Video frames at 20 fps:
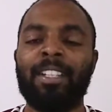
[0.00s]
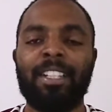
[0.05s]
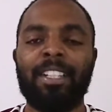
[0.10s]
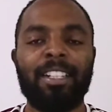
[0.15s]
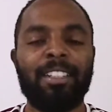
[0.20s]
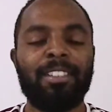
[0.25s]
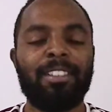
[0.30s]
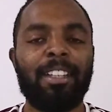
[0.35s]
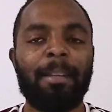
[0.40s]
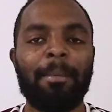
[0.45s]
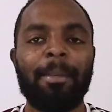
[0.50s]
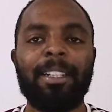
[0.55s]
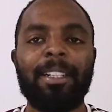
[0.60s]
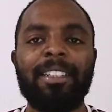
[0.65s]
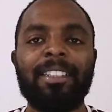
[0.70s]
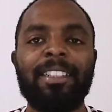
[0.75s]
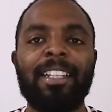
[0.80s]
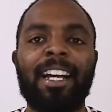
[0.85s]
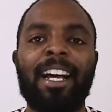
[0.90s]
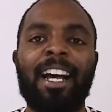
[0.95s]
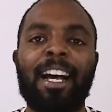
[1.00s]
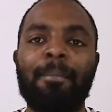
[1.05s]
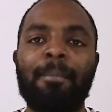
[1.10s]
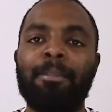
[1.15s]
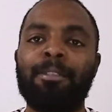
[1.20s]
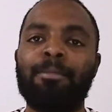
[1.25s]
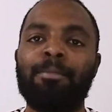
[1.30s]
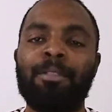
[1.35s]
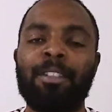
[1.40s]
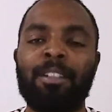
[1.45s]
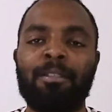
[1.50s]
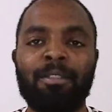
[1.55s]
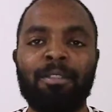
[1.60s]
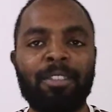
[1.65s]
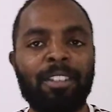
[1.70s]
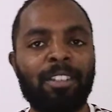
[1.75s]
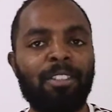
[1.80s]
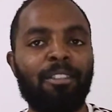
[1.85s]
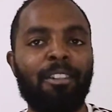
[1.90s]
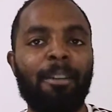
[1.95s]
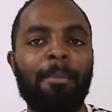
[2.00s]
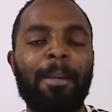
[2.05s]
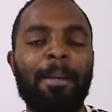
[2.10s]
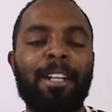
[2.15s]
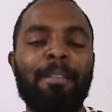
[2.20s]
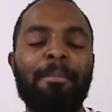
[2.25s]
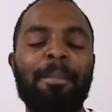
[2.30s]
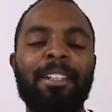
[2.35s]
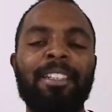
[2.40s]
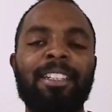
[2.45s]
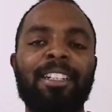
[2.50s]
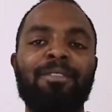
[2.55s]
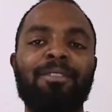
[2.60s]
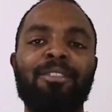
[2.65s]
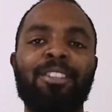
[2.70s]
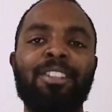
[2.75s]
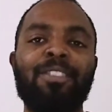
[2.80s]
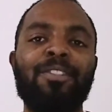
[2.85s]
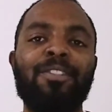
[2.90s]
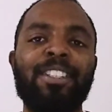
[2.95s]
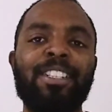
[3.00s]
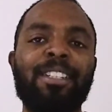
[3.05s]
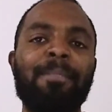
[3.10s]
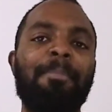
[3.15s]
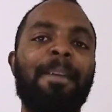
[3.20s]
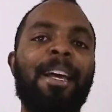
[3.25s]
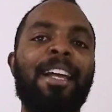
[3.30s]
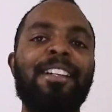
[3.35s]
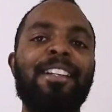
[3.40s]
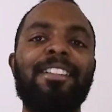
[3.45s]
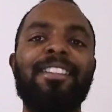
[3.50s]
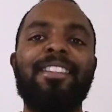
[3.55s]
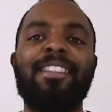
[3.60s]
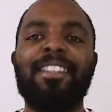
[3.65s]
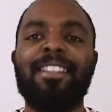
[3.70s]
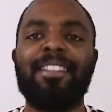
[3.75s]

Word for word: Isso também tem que ser rápido, porque quando você joga uma pré-libertadores, você perde